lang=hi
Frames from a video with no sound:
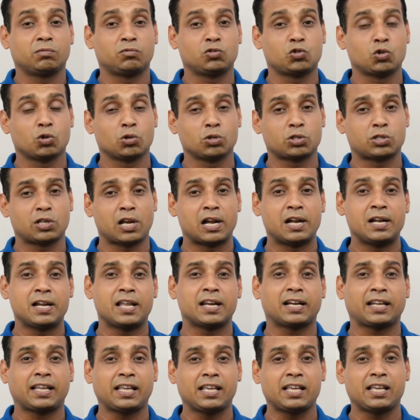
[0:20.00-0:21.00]
जो
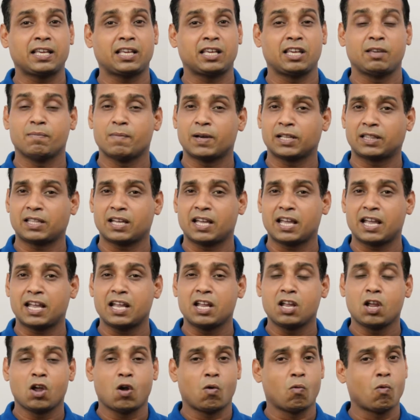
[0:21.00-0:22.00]
सिलेंडर की कीमत है
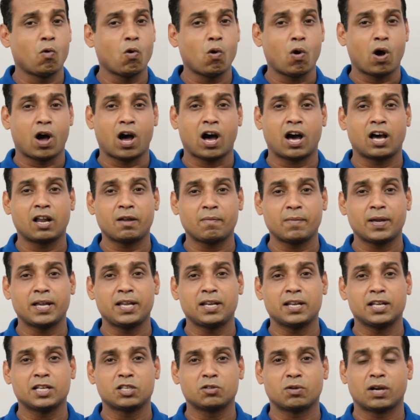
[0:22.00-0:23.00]
वो हर
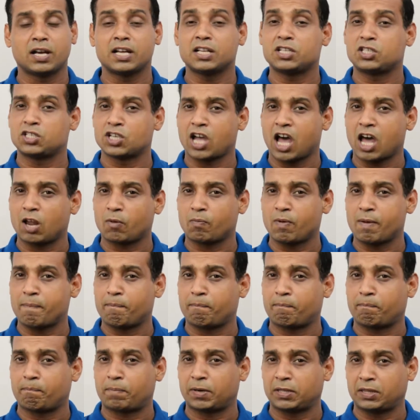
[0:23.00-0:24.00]
महीने जो है चार रुपये
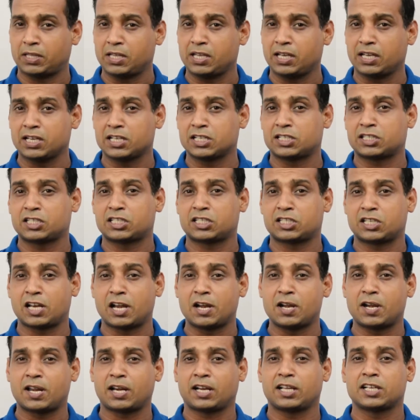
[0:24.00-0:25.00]
प्रति के
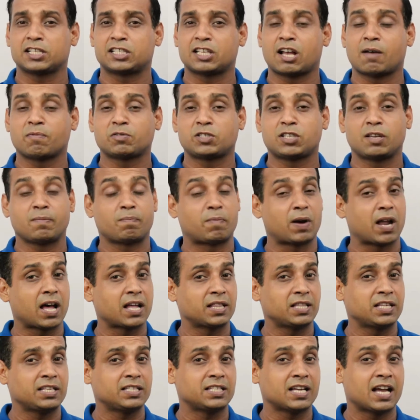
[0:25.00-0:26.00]
सिलेंडर के हिसाब से बढ़ा
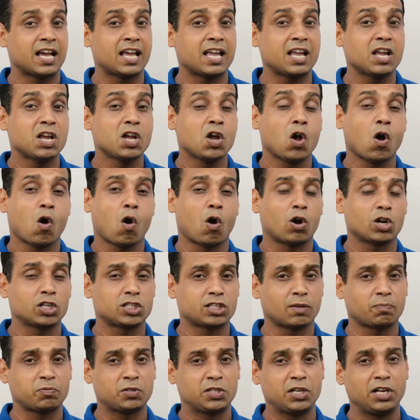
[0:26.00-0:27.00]
दी जाए और
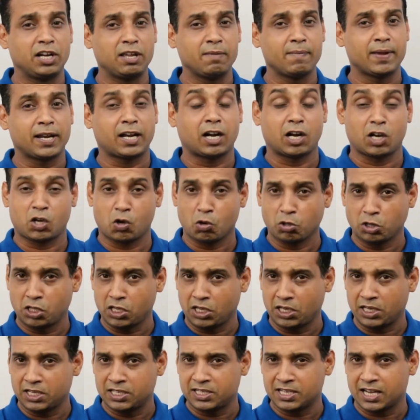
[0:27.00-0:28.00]
सब्सिडी में कटौती
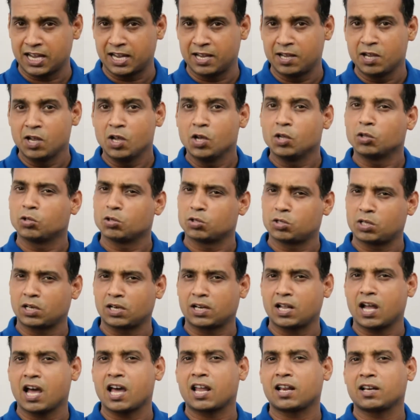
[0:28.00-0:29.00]
की जाए तो
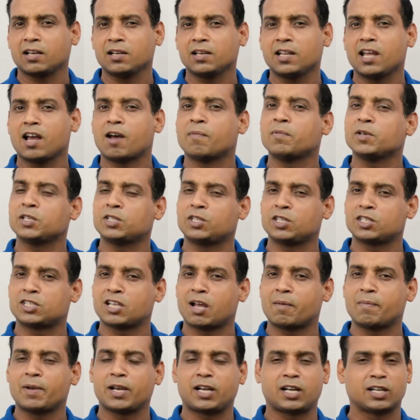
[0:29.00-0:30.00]
सरकार ने अब इस
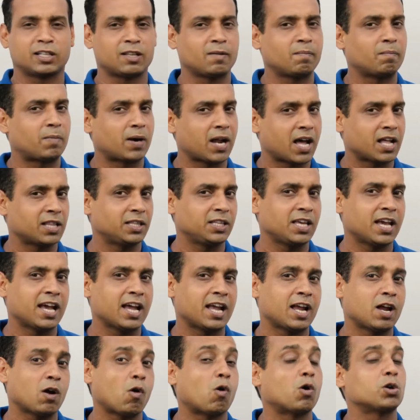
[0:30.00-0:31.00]
दिशा में कदम बढ़ा दिया
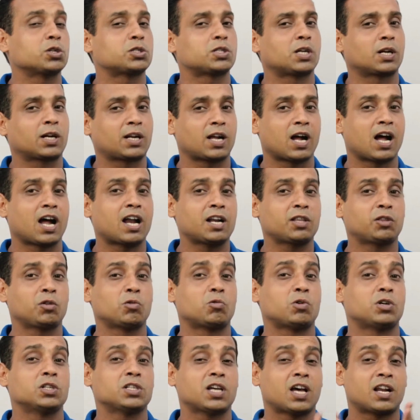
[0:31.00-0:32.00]
है और सरकार
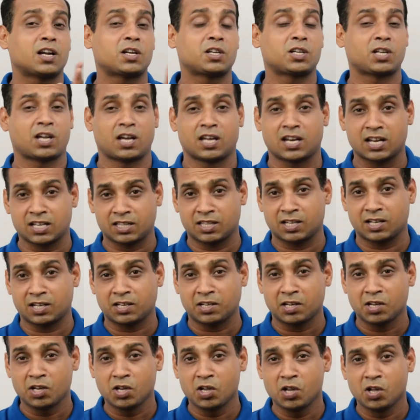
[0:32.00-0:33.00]
2018
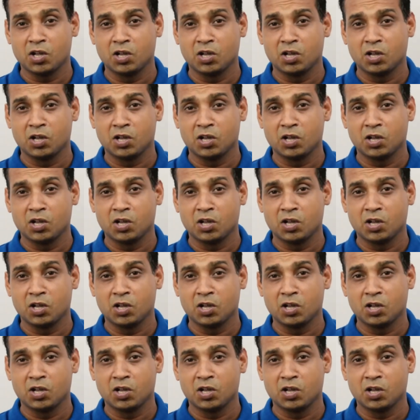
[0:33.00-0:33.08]
तक